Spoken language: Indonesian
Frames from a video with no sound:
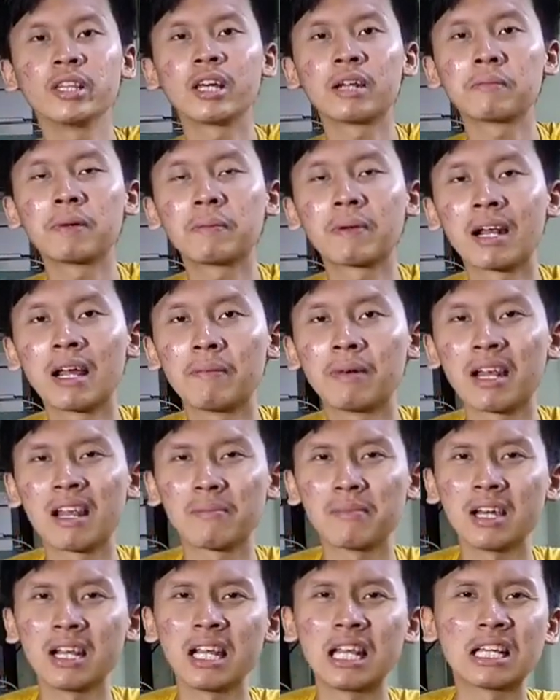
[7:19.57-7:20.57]
tanpa
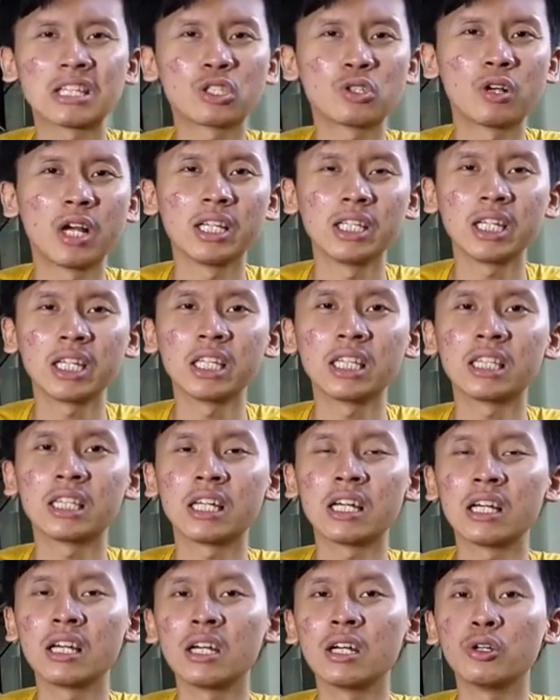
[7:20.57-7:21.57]
berlama-lama langsung aja
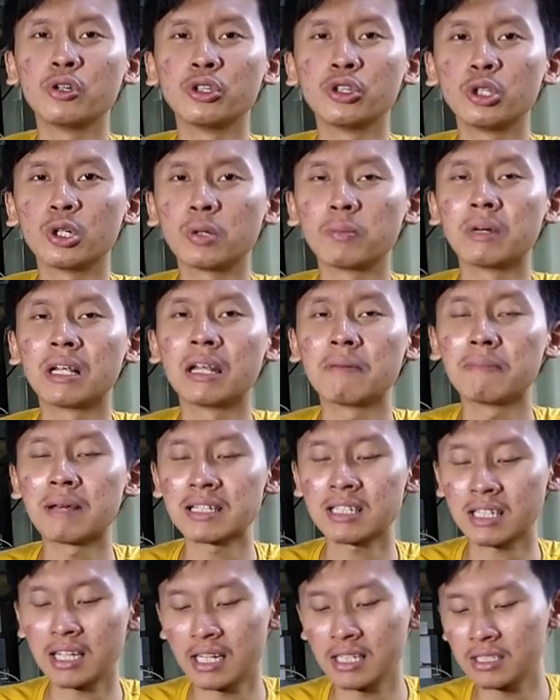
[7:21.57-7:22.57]
kita untuk
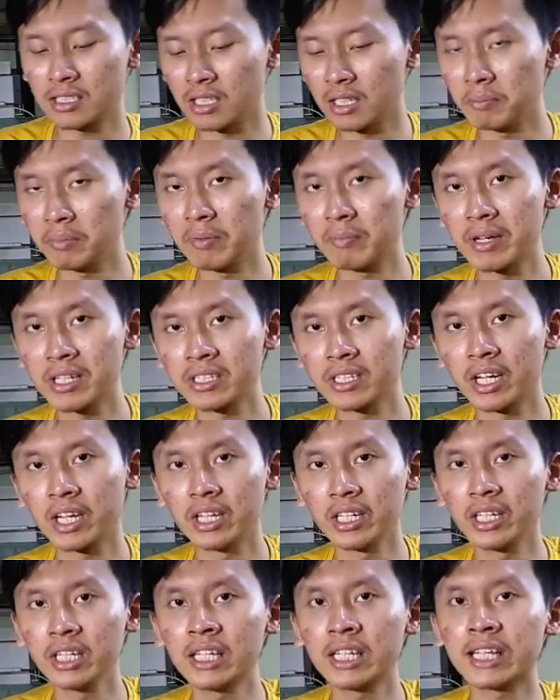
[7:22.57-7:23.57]
melepaskan si pibasnya
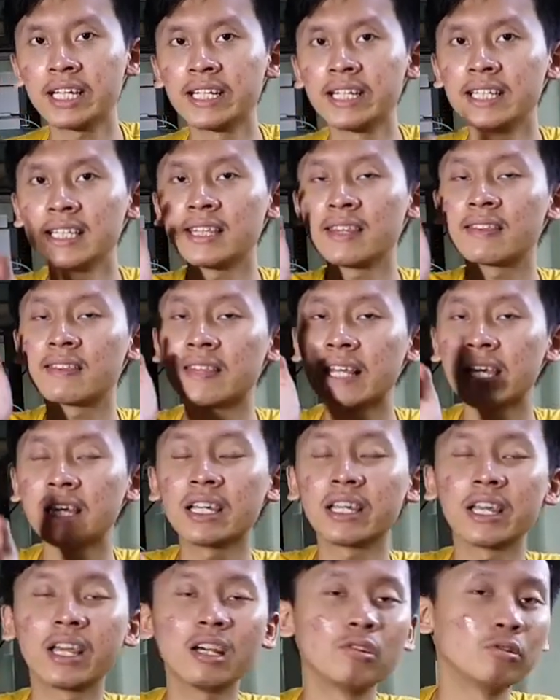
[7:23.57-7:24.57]
ini ke tank
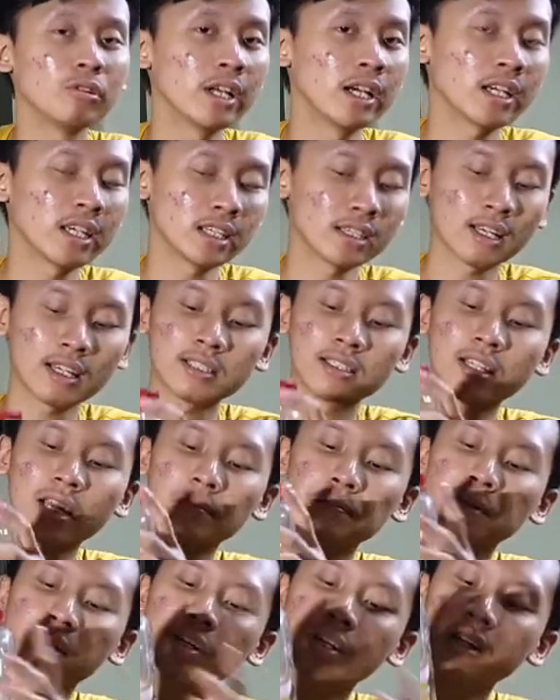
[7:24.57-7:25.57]
yang udah kita
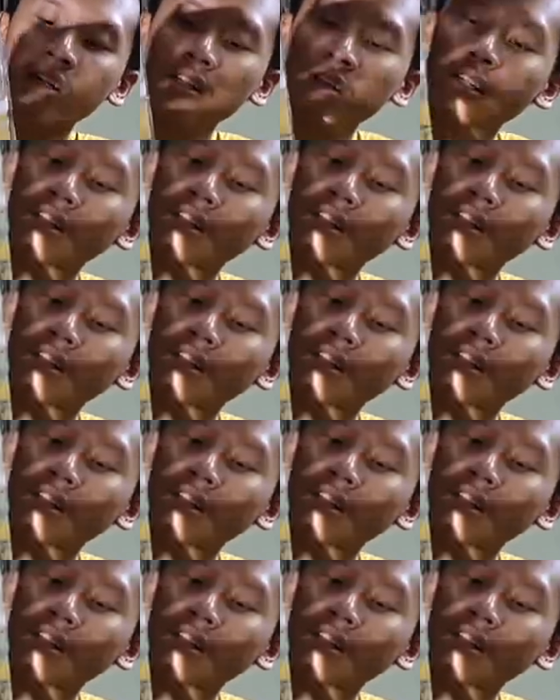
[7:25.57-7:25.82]
siapin ya.